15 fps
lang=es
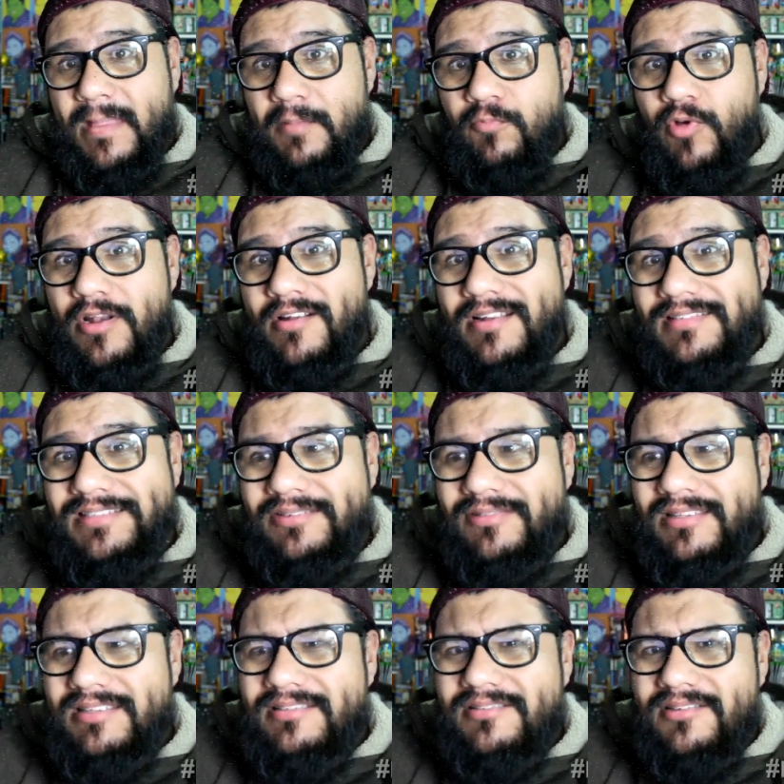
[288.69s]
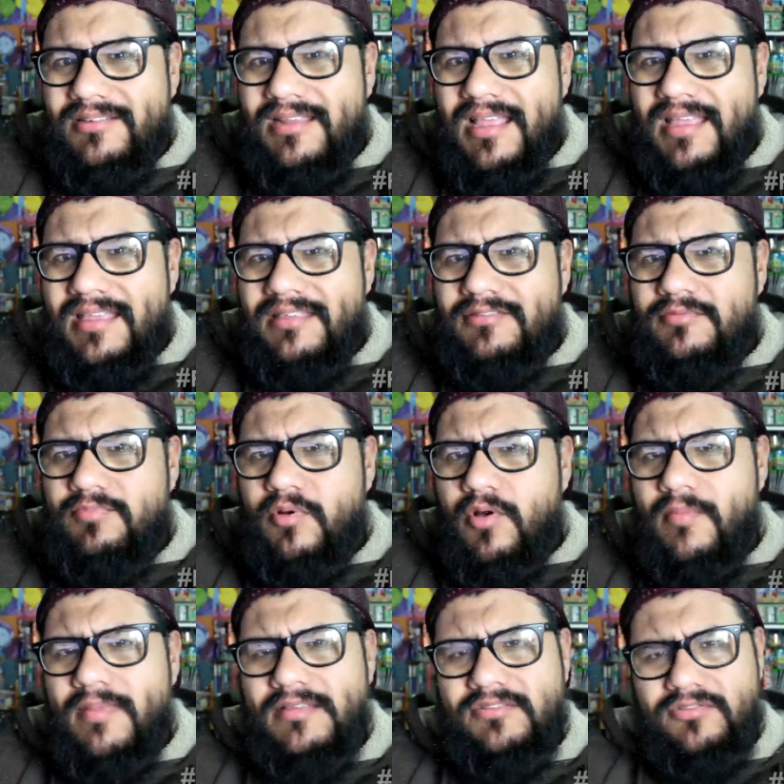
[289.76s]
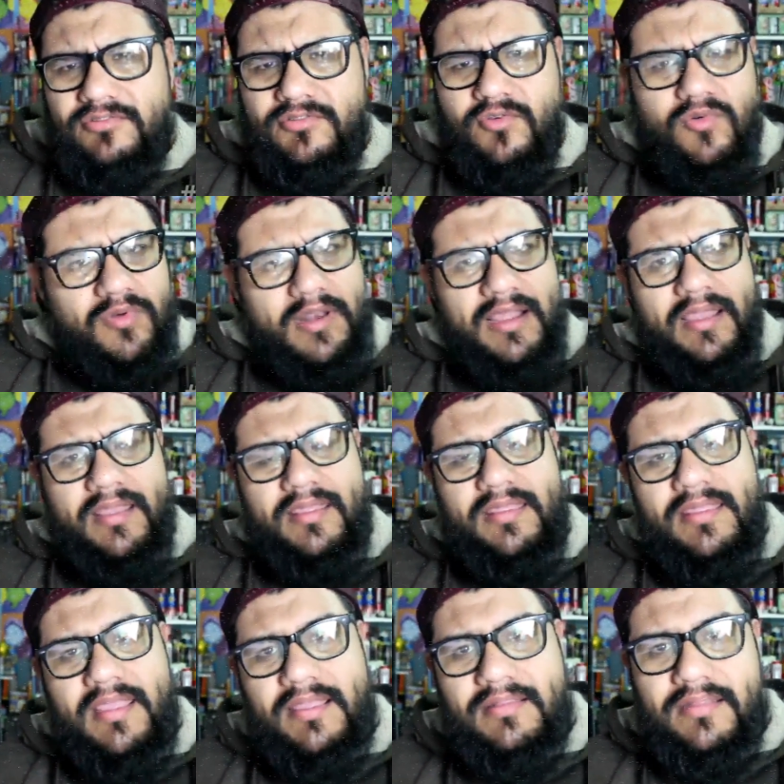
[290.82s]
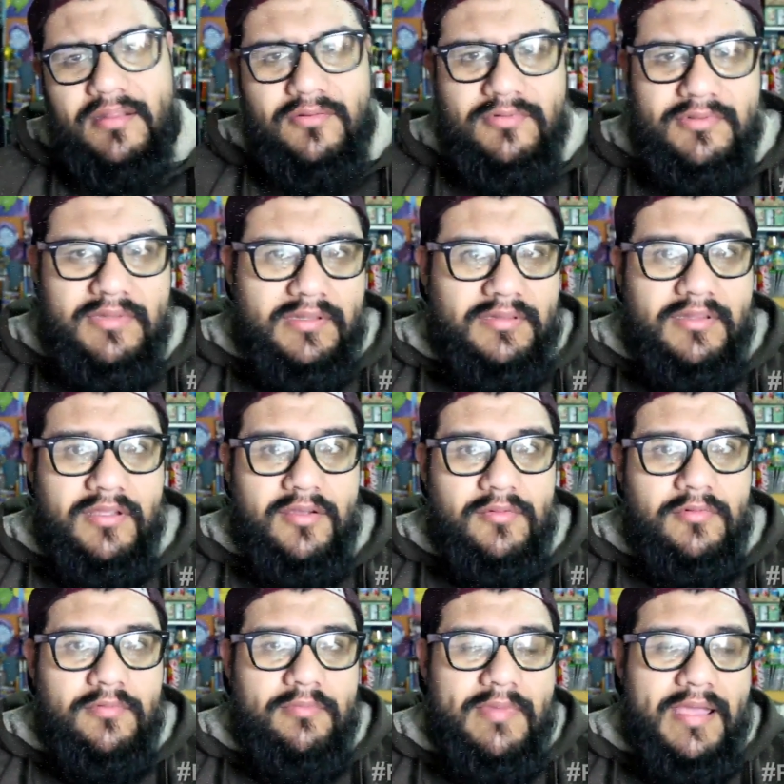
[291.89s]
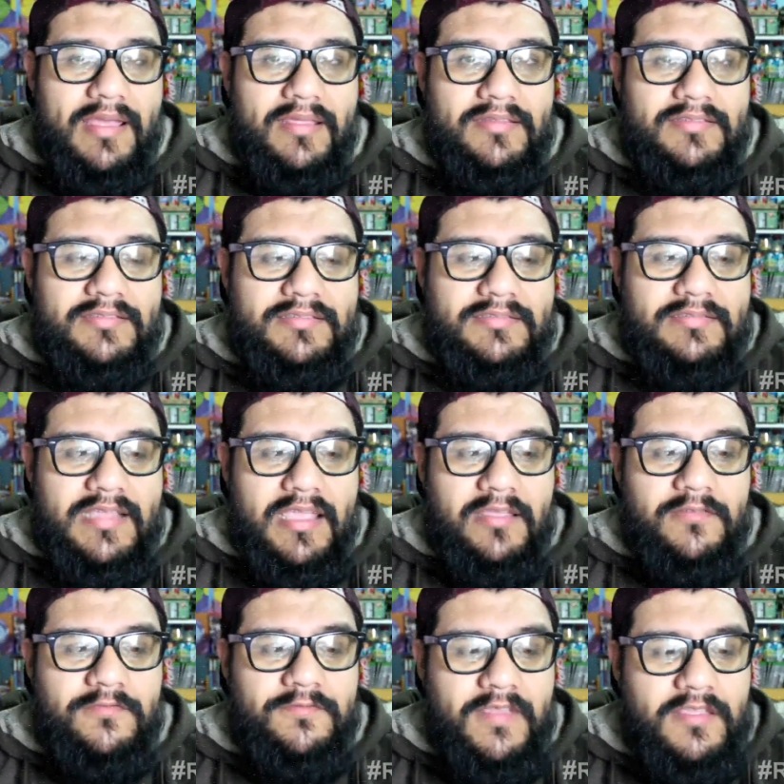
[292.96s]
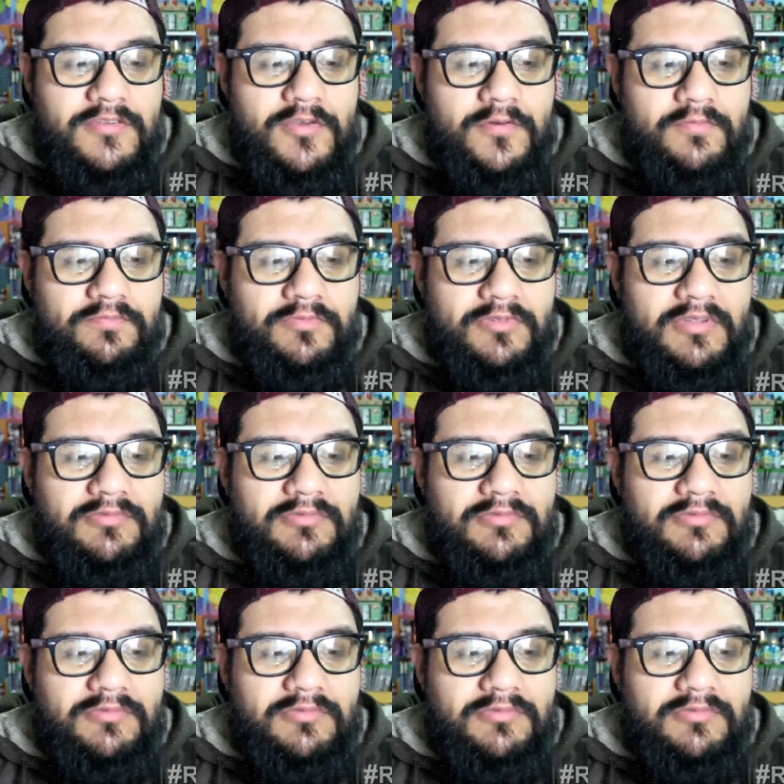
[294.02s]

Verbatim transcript: Bueno, la segunda historia es un poco más oscura y ya tiene un tinte como más science fiction,